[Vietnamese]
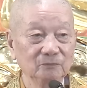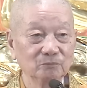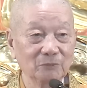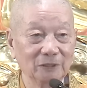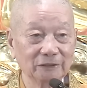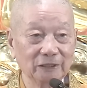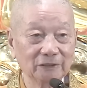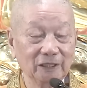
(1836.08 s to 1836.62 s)

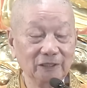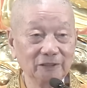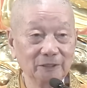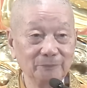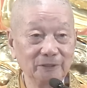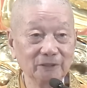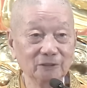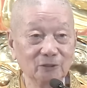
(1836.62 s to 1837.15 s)
Mà ta thấy ta
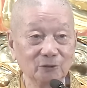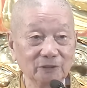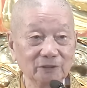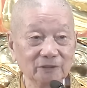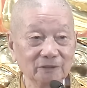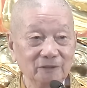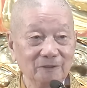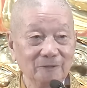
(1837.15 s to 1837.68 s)
biết rồi
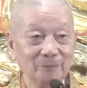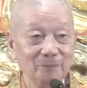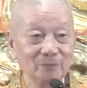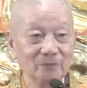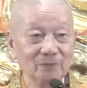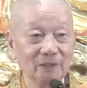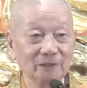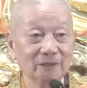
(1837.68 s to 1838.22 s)
đó
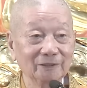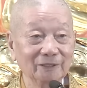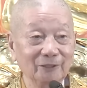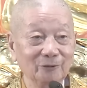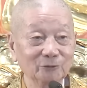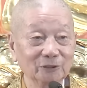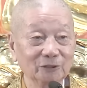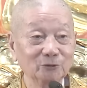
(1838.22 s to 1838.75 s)
thì ta
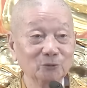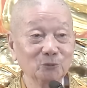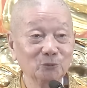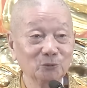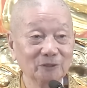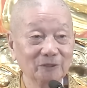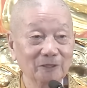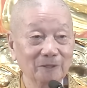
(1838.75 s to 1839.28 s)
theo ta
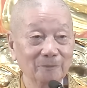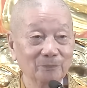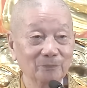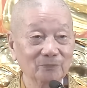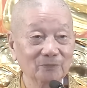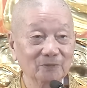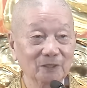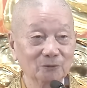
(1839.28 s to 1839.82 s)
tu,
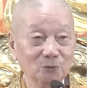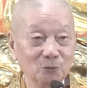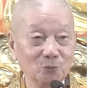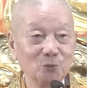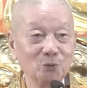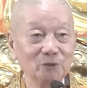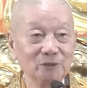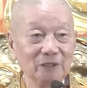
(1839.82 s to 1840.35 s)
ta
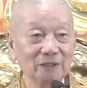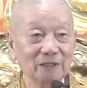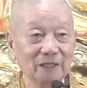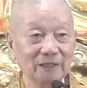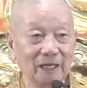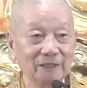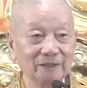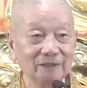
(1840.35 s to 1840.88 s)
tu với các
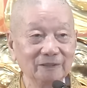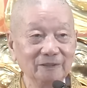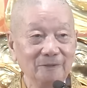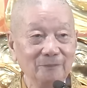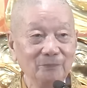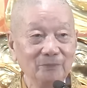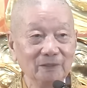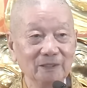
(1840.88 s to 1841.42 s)
ngài đó
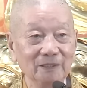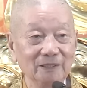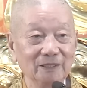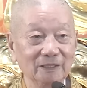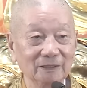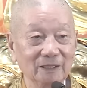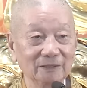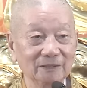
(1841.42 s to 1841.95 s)
thì
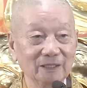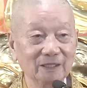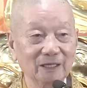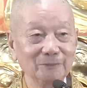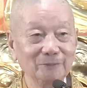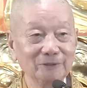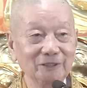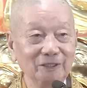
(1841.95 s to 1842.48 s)
lần lần các
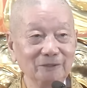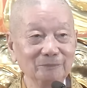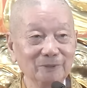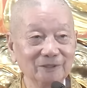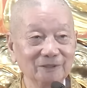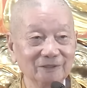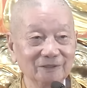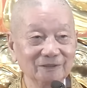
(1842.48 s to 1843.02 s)
ngài mới chỉ
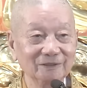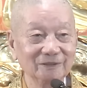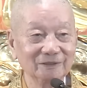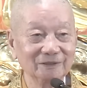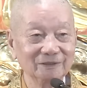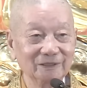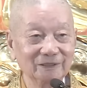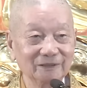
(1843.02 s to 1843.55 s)
mình
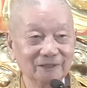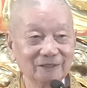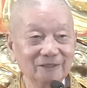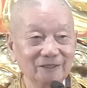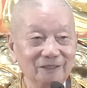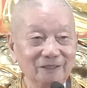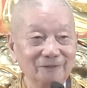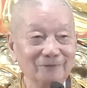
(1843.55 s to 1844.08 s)
cái cách
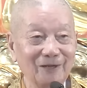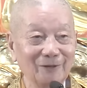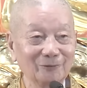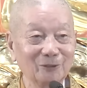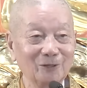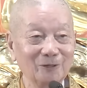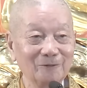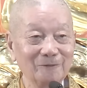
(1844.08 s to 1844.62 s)
để đi vào
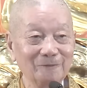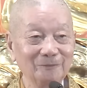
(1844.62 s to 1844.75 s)
đó.